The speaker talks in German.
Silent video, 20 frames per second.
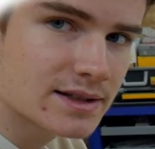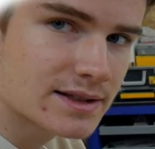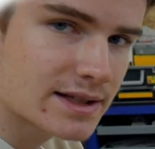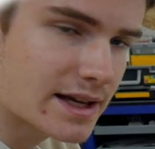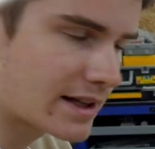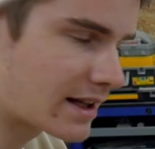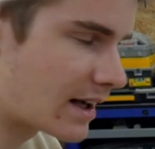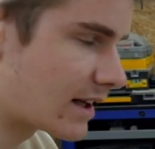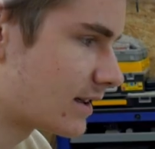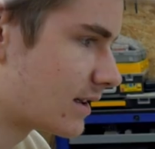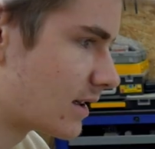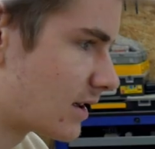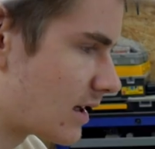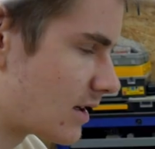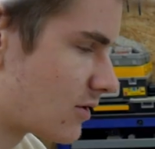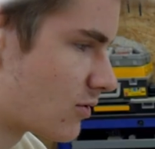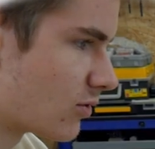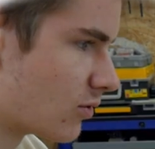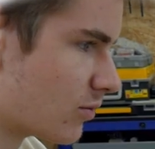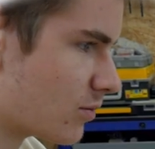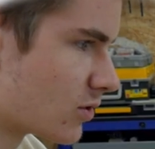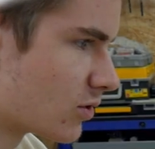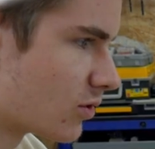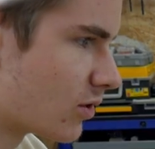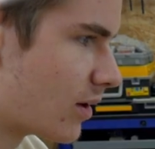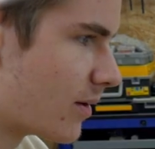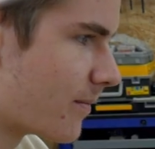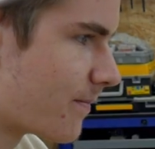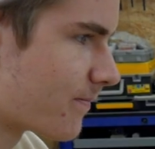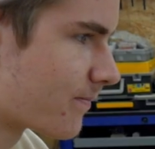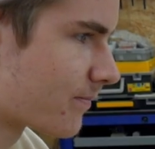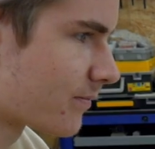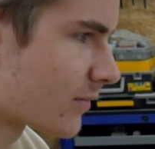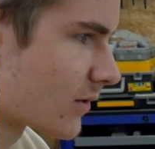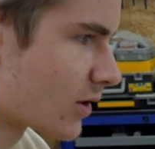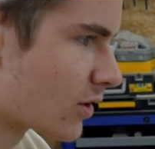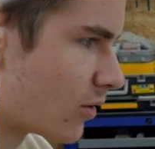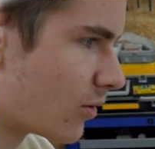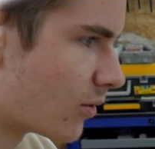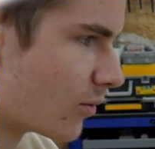es geht halt nicht, also umso,
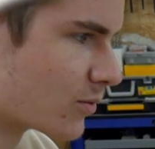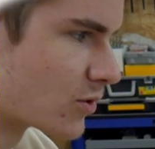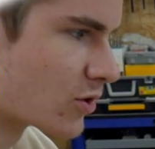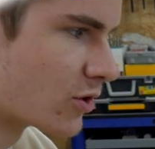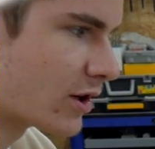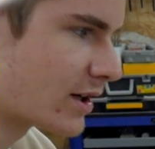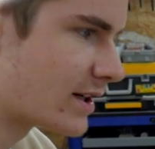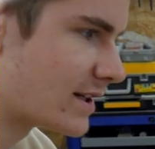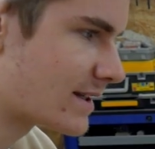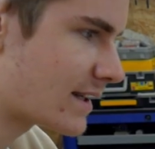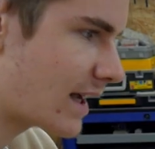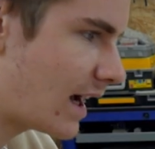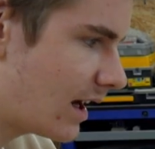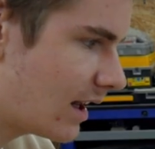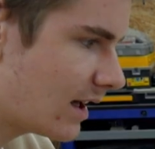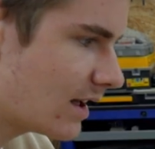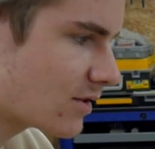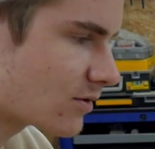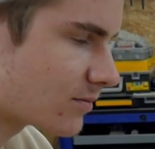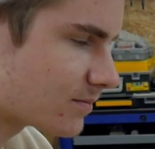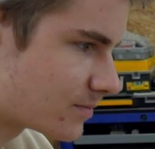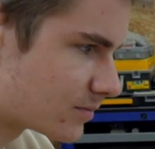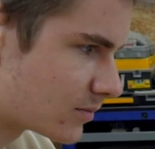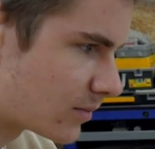umso höher die Zahl halt.